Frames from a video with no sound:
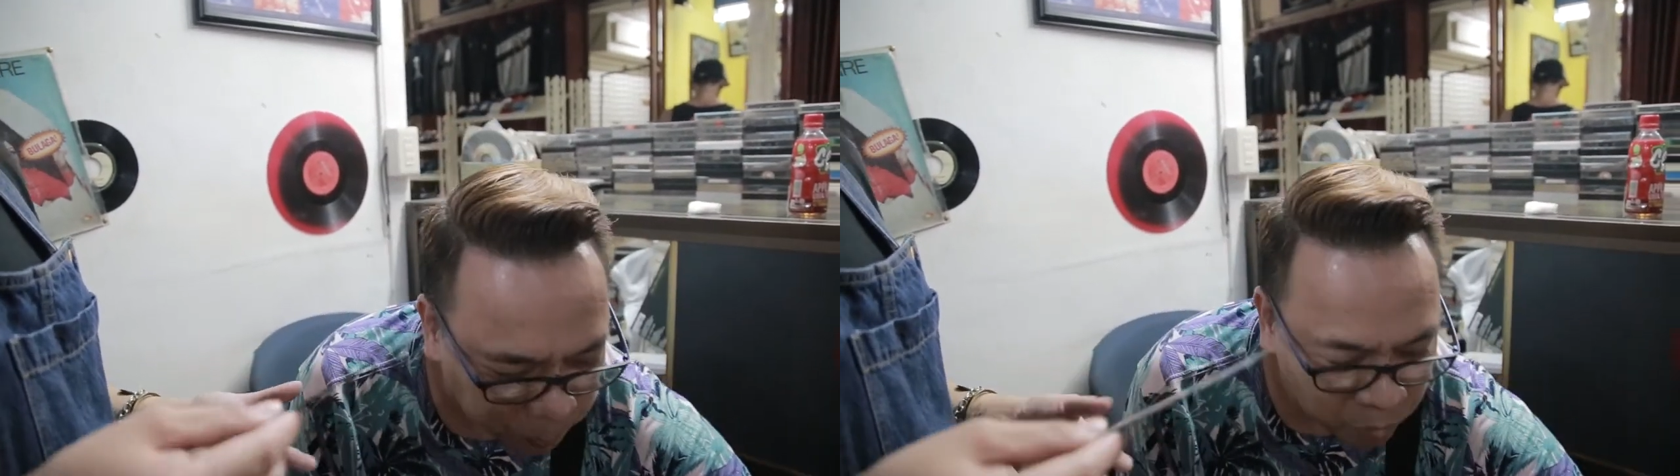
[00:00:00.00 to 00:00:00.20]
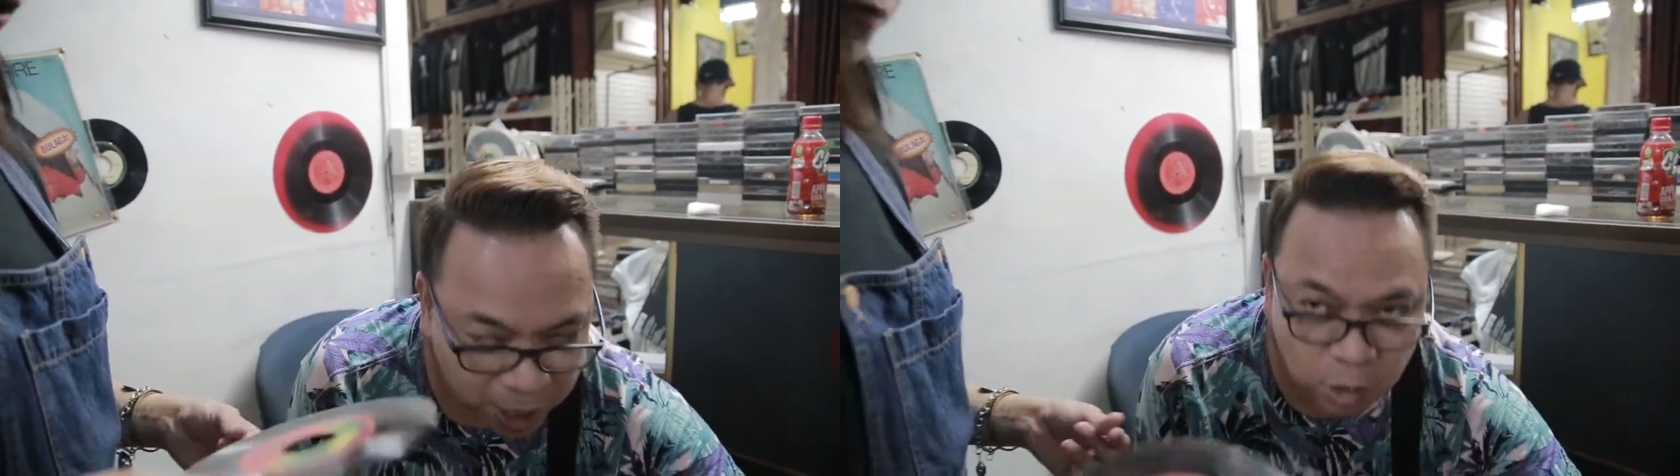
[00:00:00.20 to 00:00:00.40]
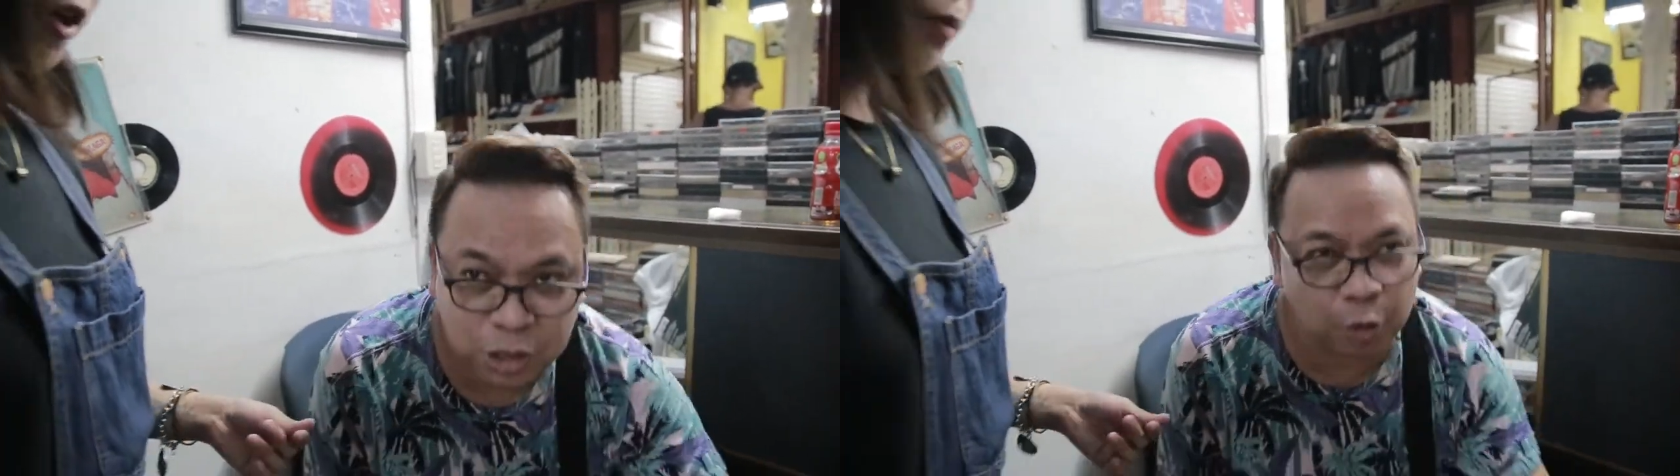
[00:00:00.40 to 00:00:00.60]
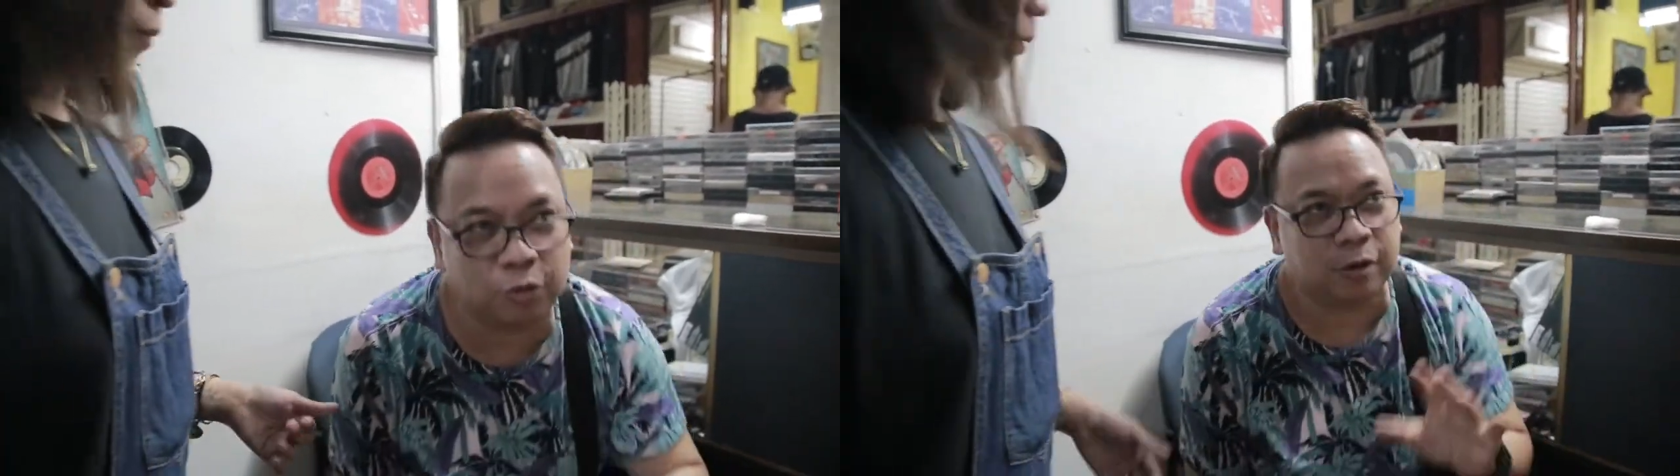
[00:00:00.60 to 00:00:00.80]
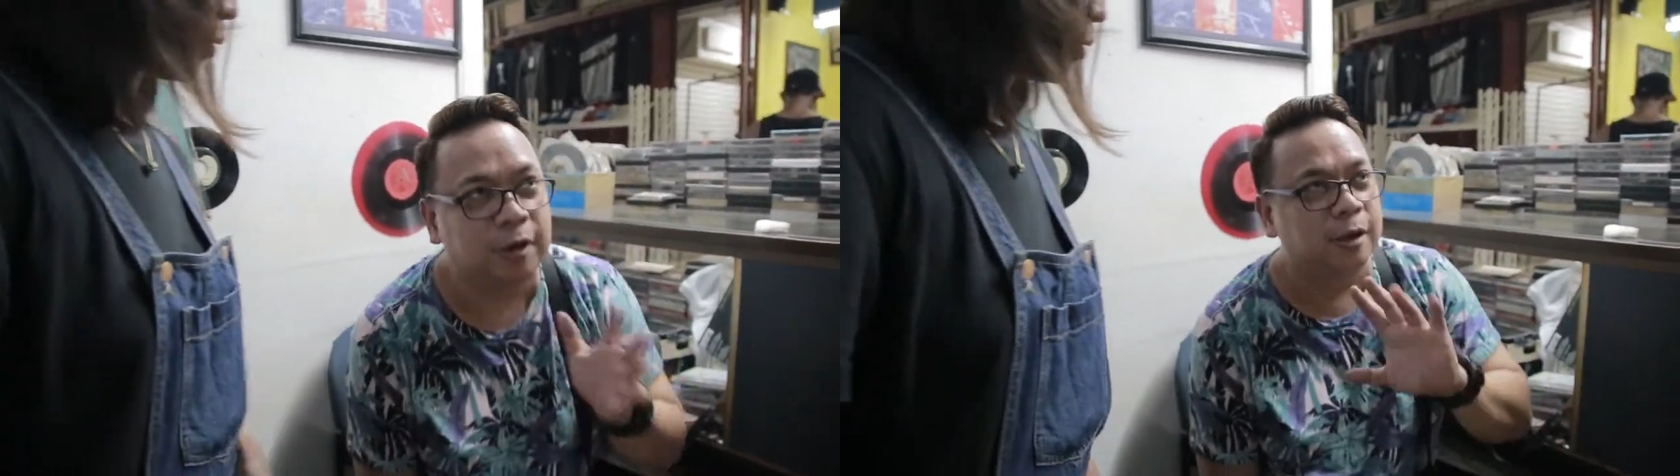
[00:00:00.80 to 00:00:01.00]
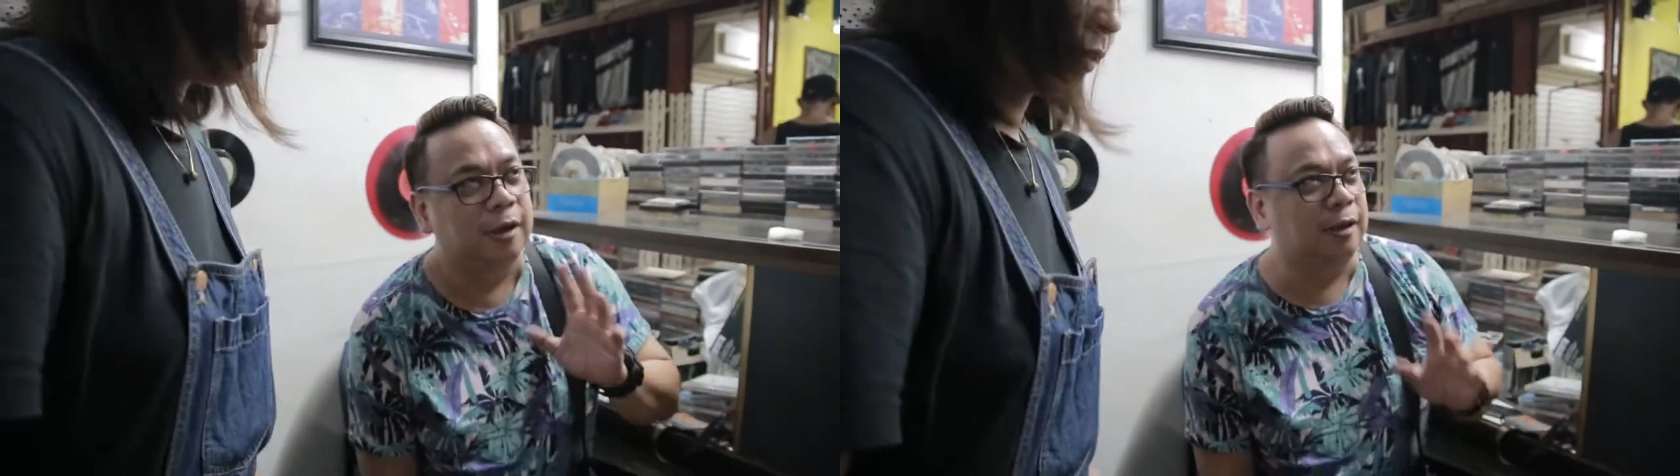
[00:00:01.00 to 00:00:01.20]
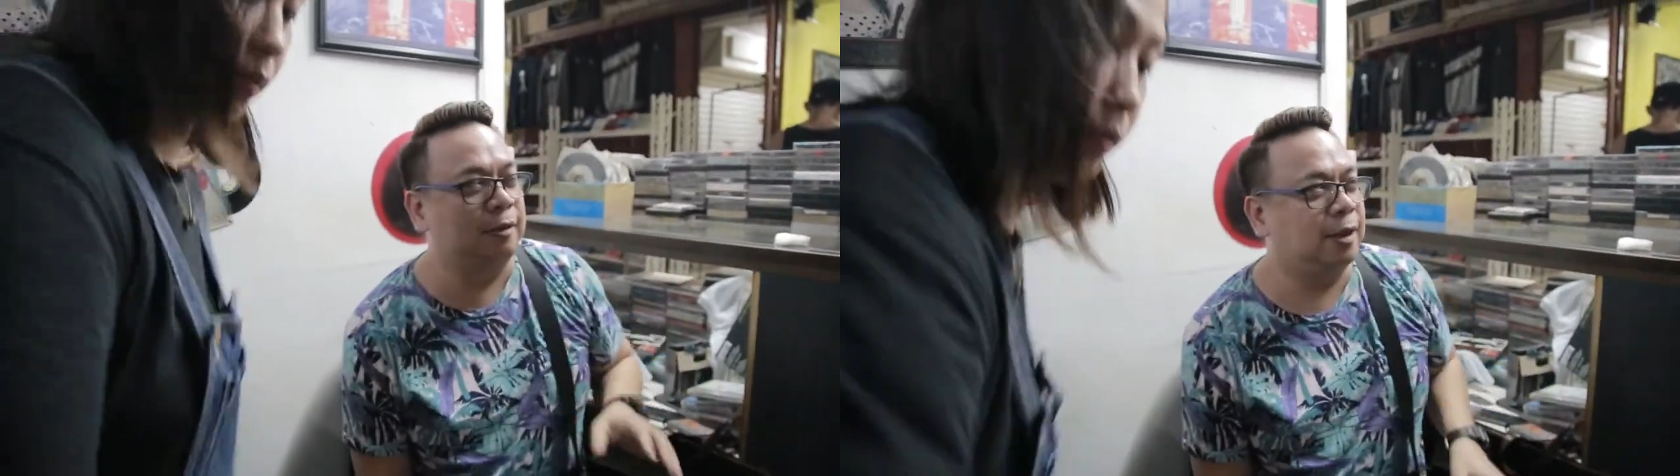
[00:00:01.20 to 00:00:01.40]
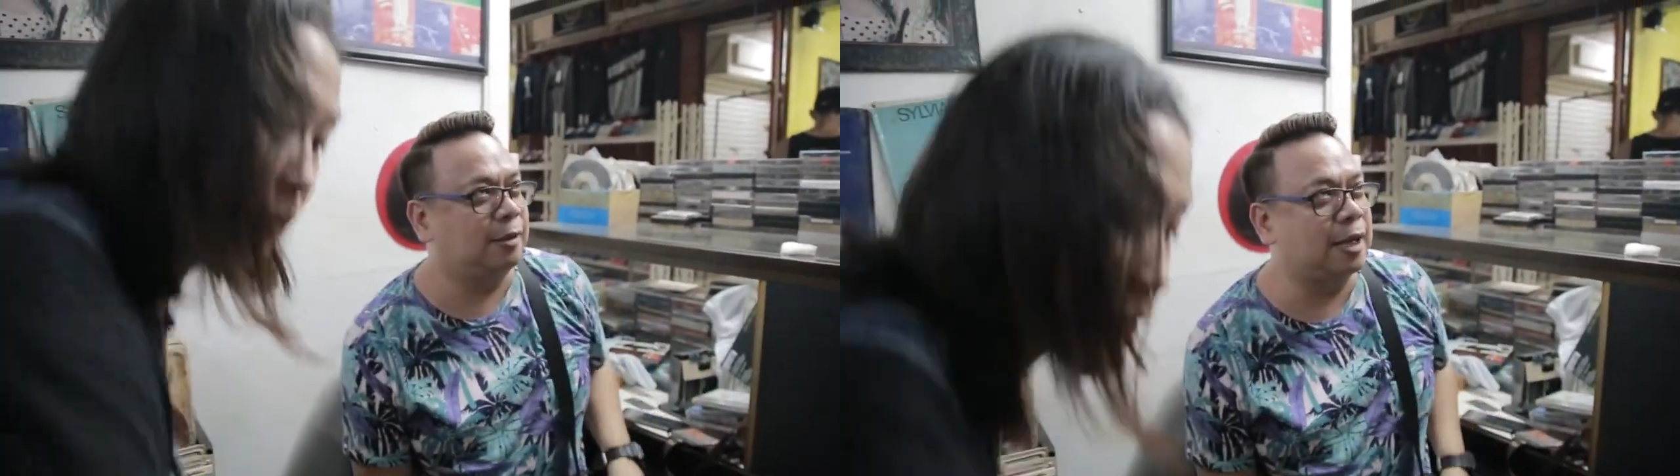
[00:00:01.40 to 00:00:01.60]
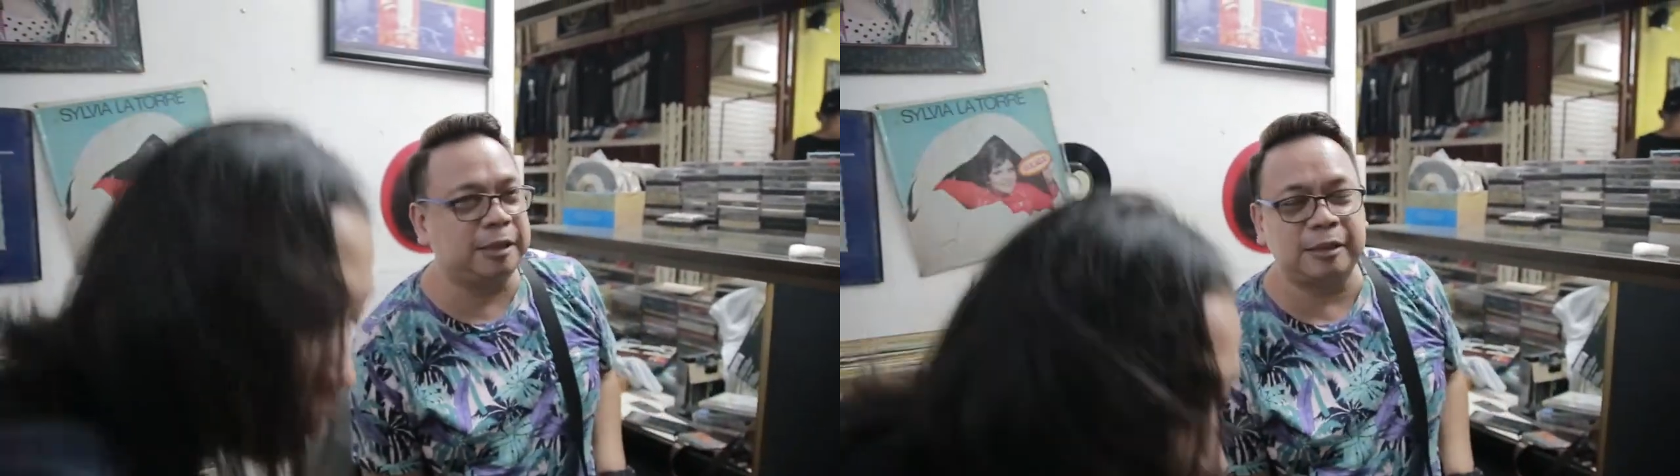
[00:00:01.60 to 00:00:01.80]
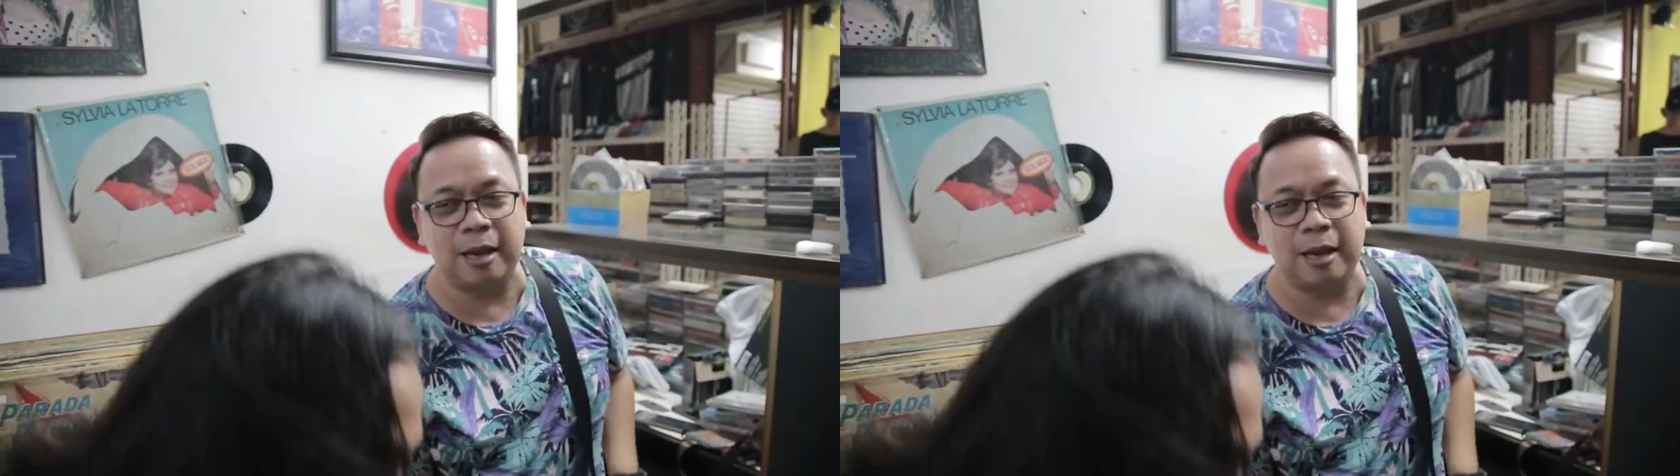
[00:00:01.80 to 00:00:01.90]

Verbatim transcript: So, oh, so dati